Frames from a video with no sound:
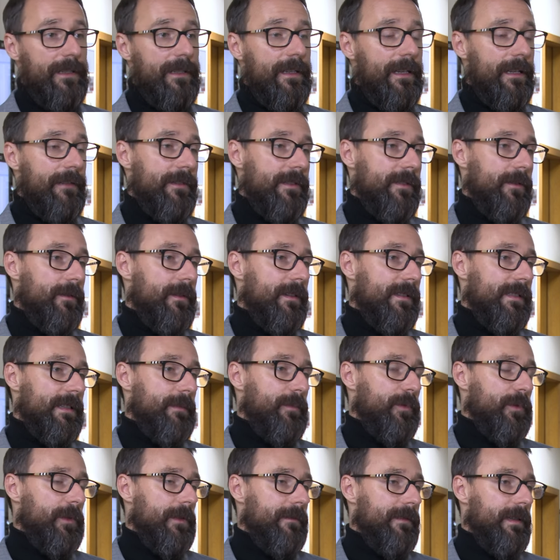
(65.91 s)
jednak wysoka
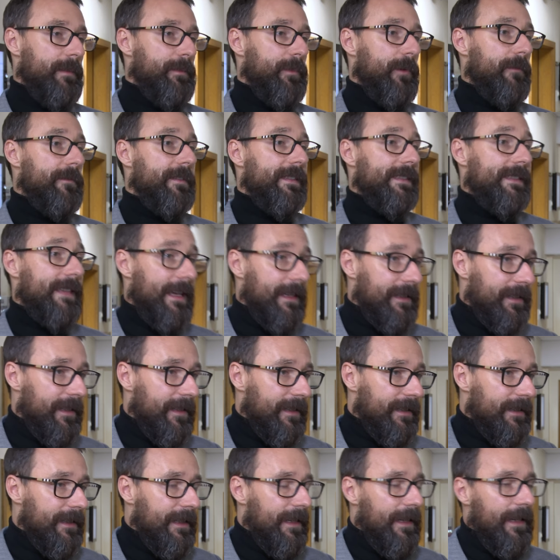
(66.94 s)
zabudowa
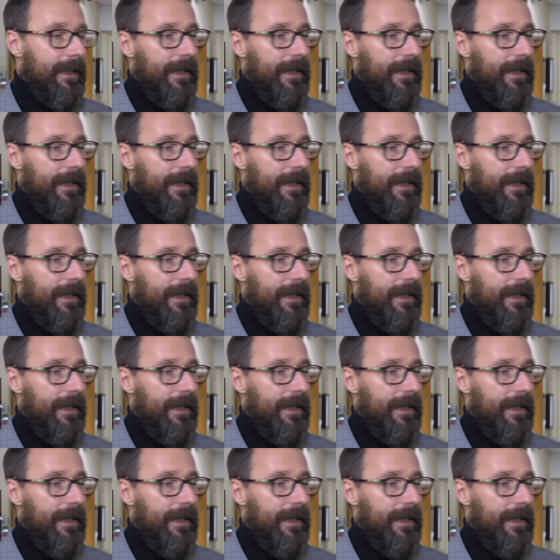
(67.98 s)
powstanie